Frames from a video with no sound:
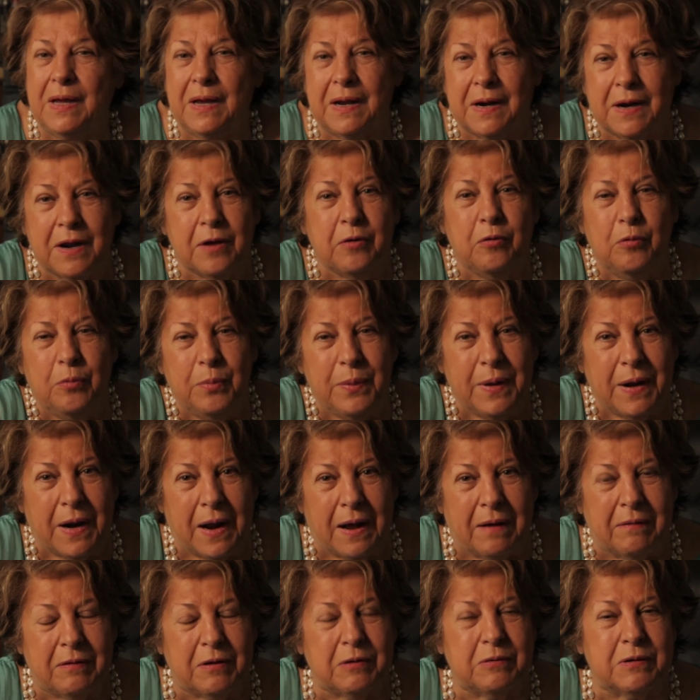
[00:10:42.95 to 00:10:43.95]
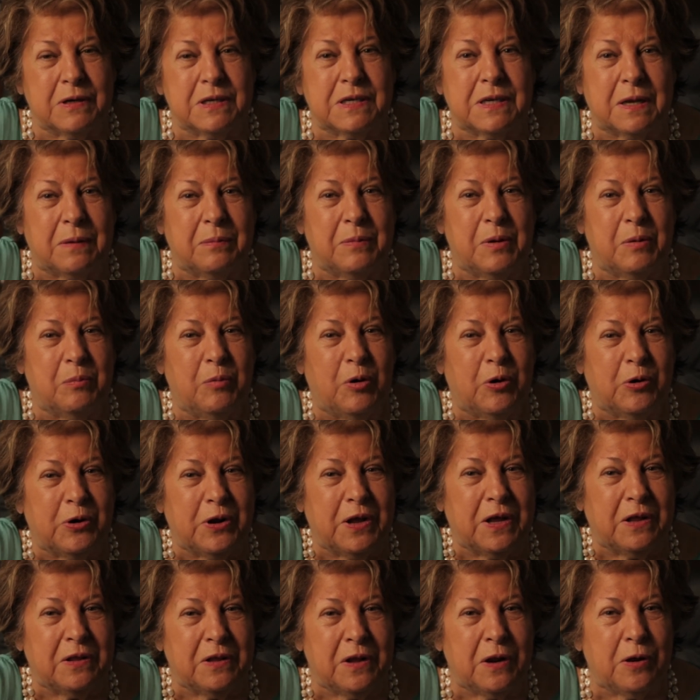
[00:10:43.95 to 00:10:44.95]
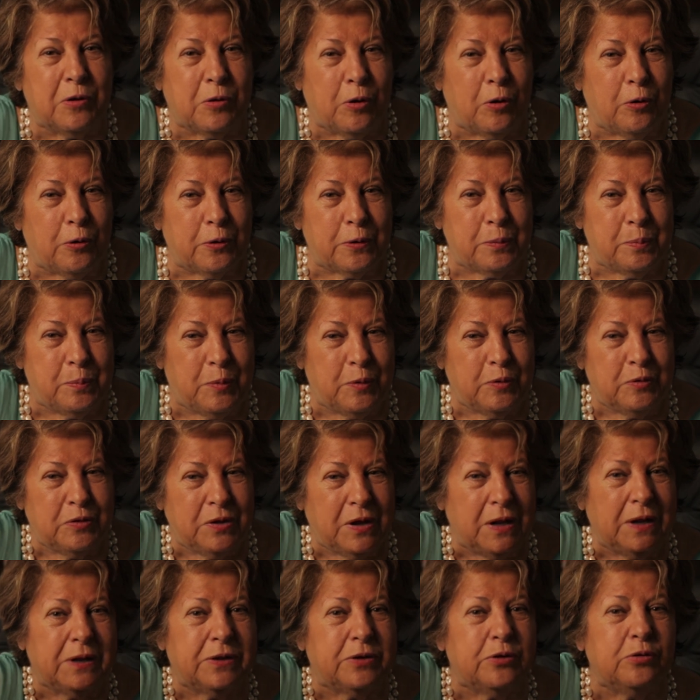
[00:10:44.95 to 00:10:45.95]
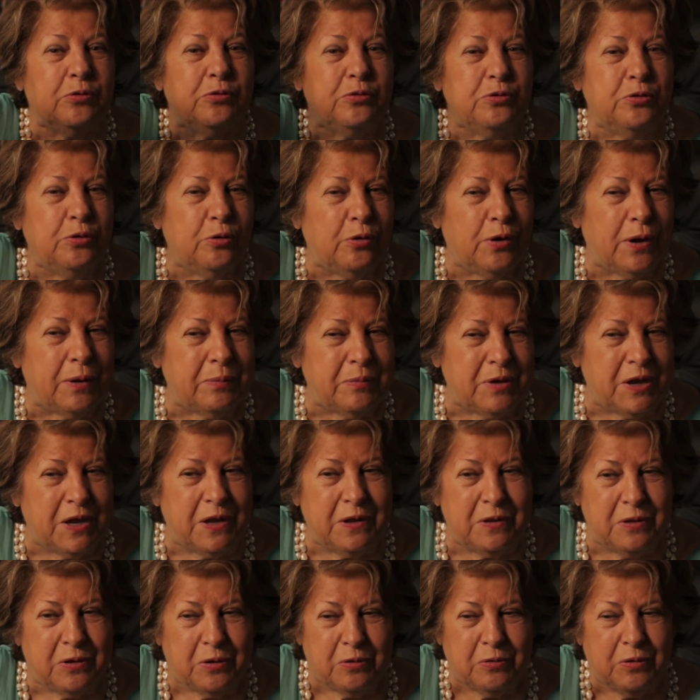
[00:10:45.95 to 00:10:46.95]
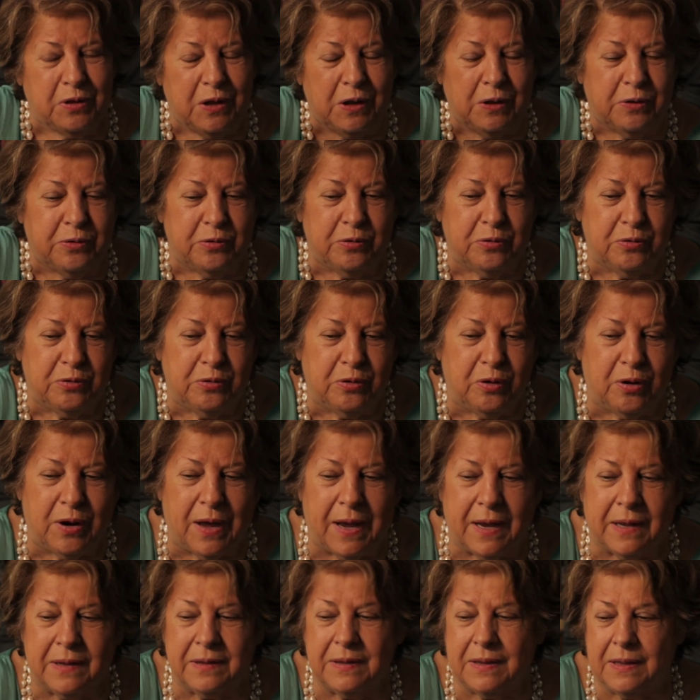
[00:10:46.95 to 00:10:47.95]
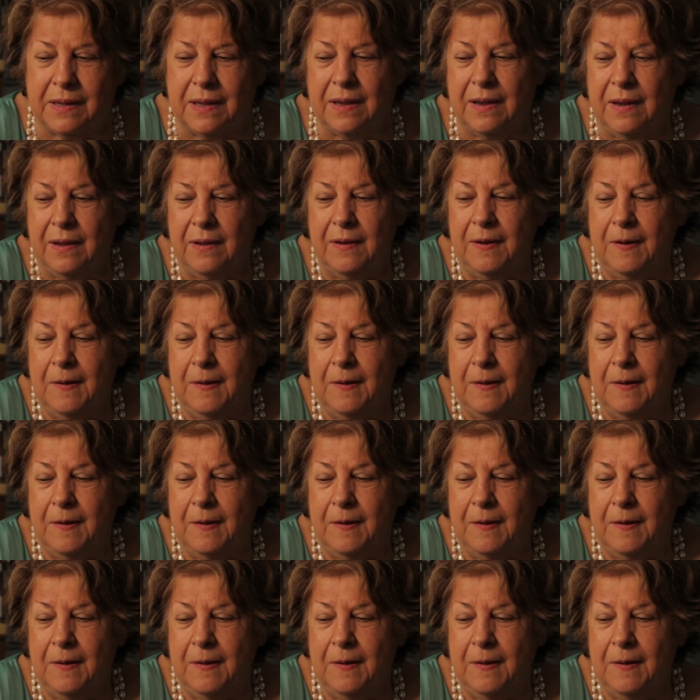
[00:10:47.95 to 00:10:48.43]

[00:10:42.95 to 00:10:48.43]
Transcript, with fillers: recuperava questa memoria del corpo, del dondolamento, del dondolante.